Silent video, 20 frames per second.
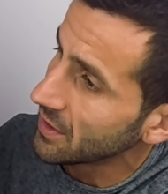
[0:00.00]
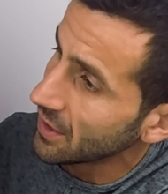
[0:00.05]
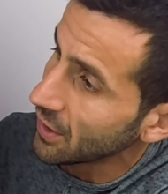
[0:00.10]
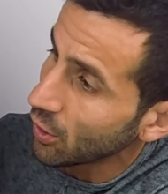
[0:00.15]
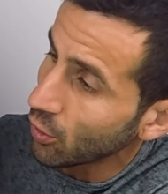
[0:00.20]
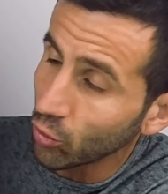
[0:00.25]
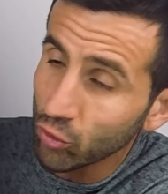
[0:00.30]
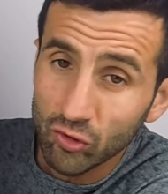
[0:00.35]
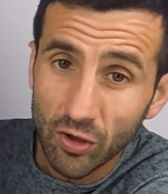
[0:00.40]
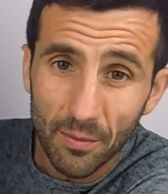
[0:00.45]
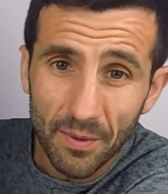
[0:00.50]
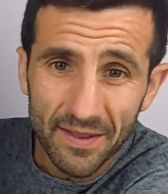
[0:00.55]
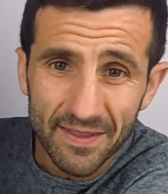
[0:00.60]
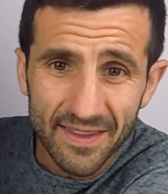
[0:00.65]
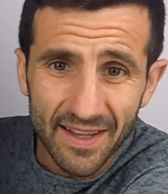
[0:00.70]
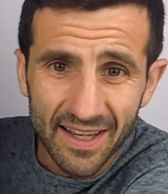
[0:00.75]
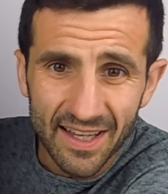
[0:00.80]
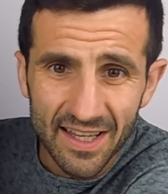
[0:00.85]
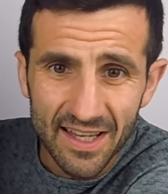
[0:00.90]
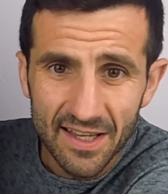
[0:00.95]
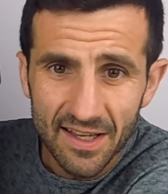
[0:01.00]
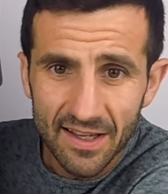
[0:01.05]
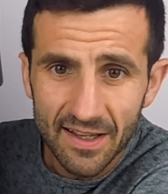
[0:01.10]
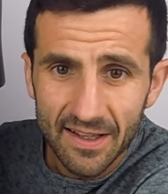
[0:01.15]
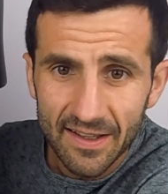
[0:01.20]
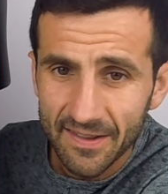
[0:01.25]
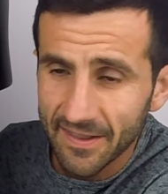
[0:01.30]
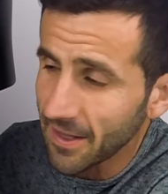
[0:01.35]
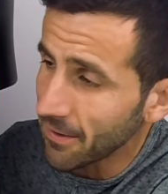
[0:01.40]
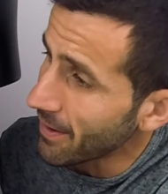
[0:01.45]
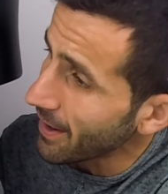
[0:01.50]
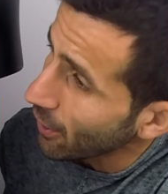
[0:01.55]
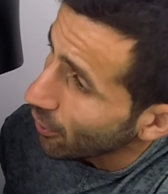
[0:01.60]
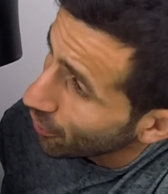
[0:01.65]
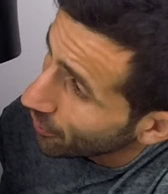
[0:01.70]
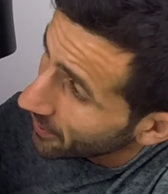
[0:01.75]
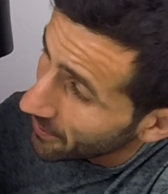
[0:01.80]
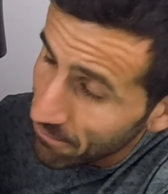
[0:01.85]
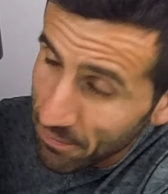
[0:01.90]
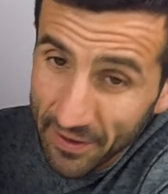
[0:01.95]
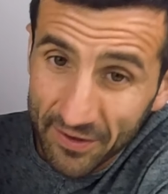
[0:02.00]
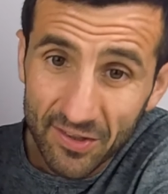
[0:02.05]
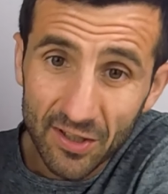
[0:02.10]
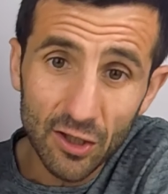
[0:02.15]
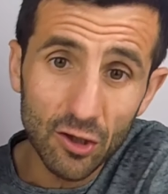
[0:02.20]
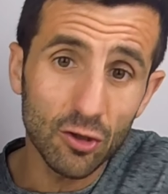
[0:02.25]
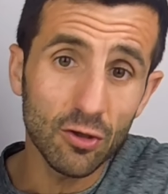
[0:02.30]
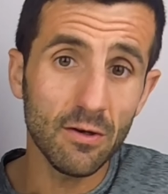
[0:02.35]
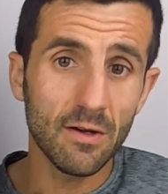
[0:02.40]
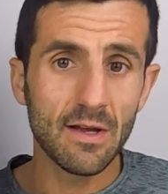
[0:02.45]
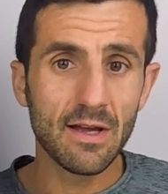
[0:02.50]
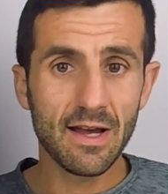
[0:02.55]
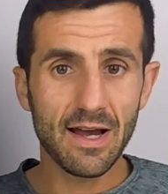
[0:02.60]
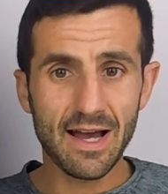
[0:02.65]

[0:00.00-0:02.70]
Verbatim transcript: Justamente aquí, debajo del pechito,